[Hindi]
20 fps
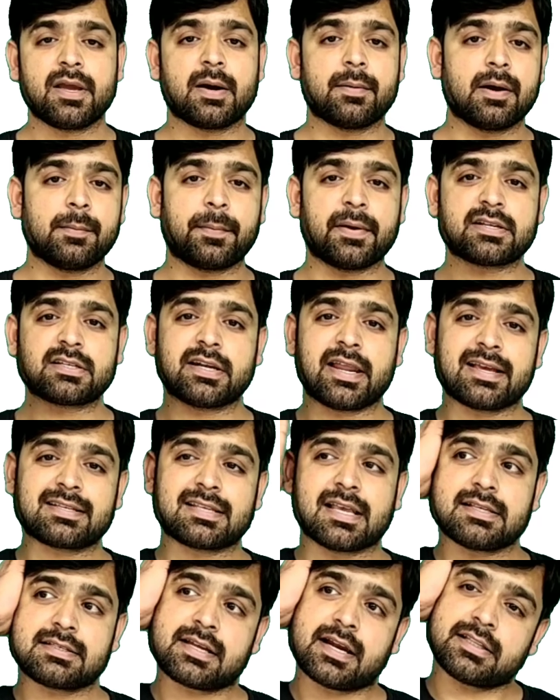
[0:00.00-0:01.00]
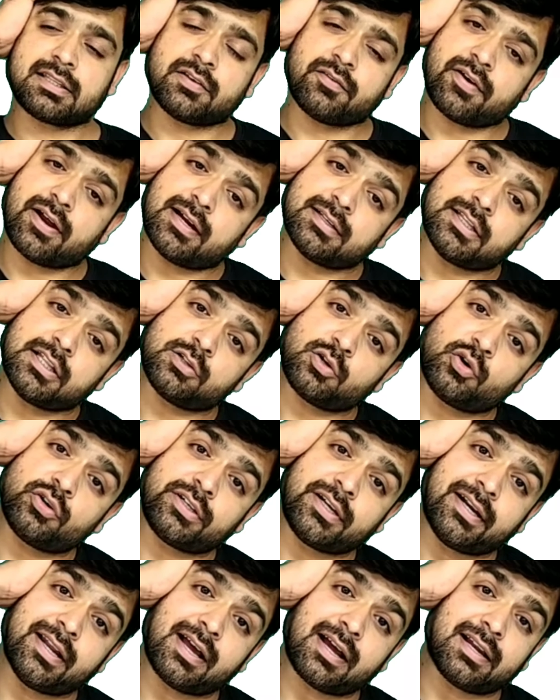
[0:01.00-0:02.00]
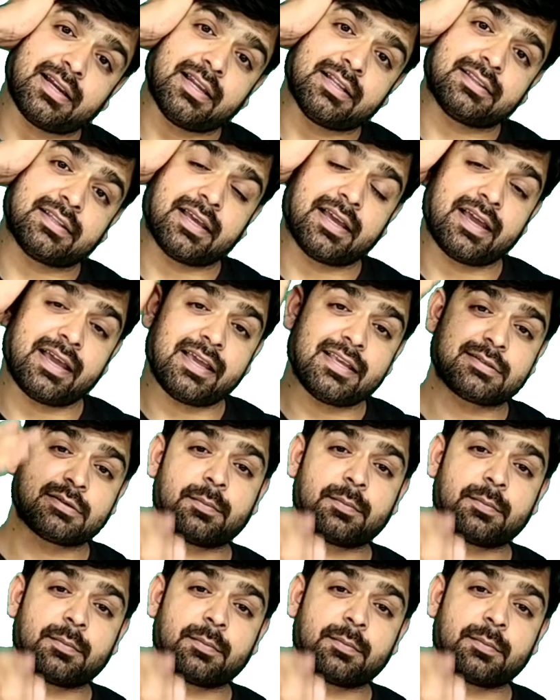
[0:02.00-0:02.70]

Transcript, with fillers: कभी कभार पेशेंट एक्सरसाइज करते हुए गर्दन को टेढ़ा कर लेते